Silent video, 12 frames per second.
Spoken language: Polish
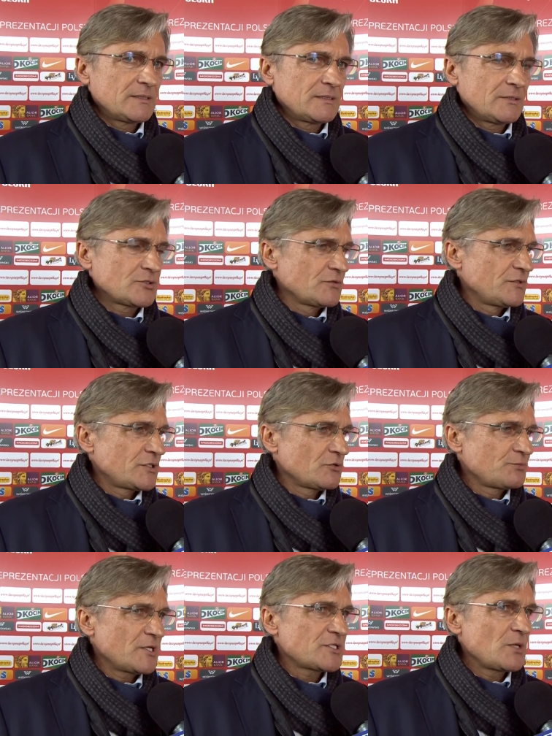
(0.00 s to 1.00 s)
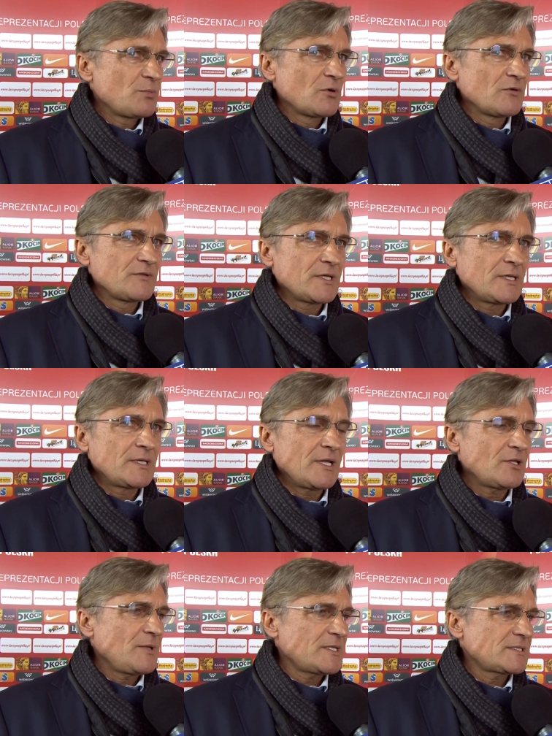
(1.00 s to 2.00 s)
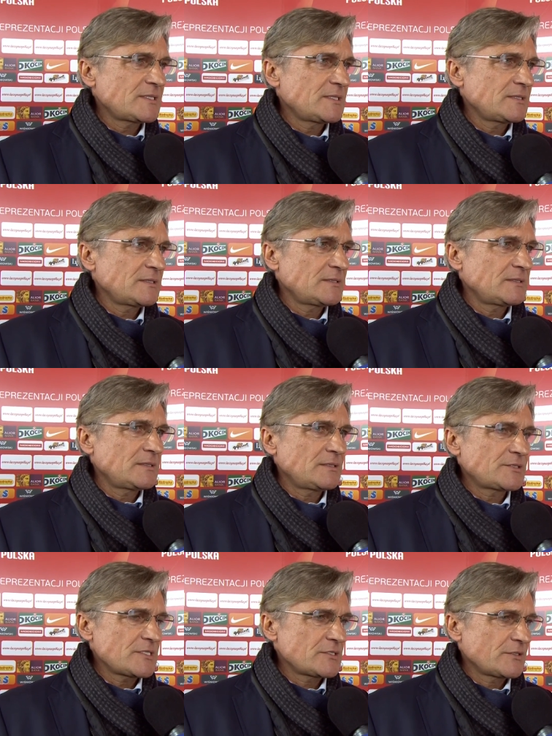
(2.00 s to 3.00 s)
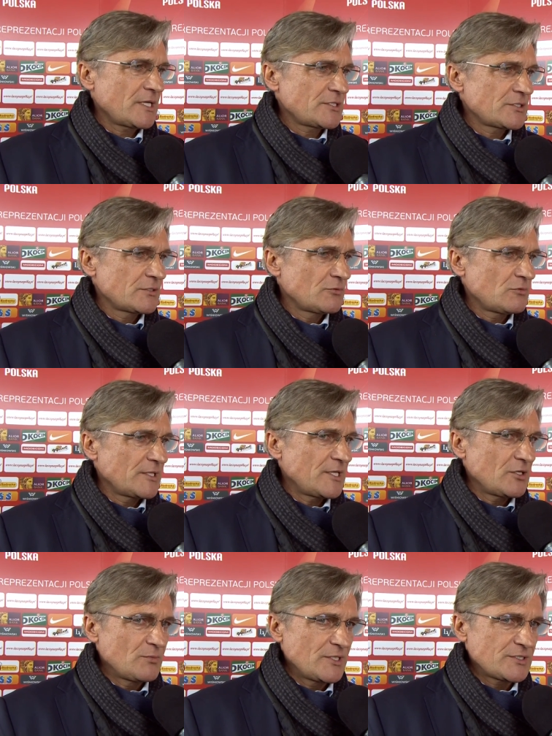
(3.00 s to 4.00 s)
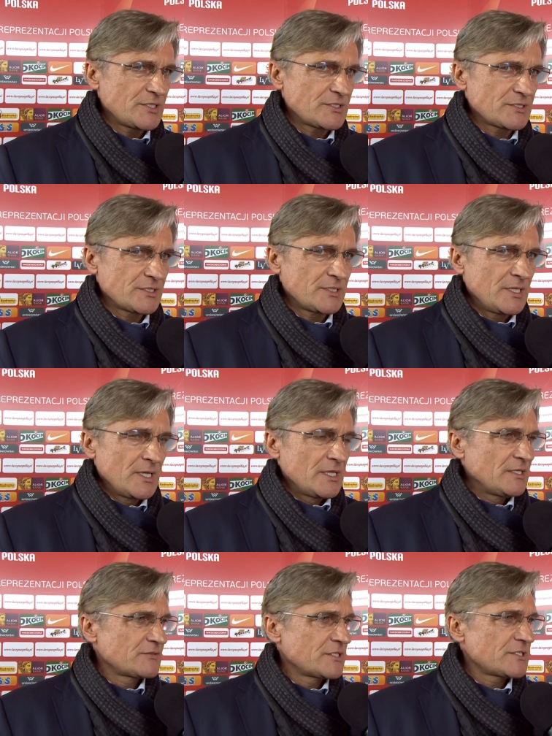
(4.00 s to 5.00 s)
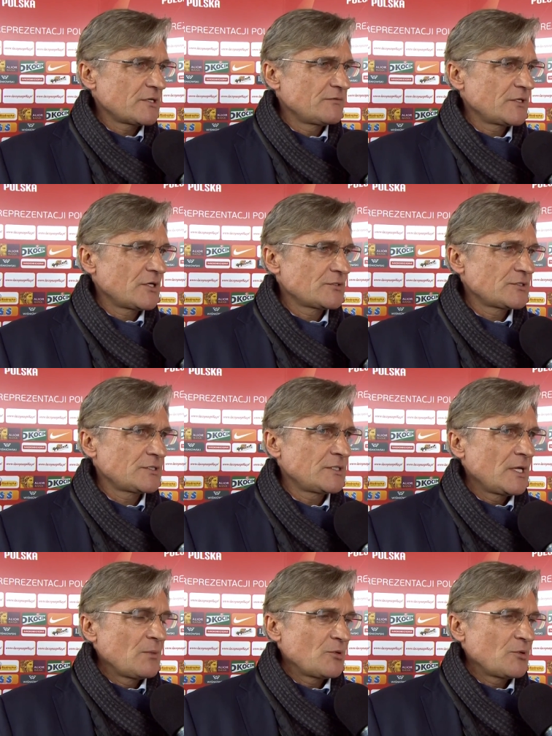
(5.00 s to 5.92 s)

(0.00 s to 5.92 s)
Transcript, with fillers: E, oczywiście już w pierwszej połowie, natomiast często tak się układają mecze, że nie wszystko wychodzi,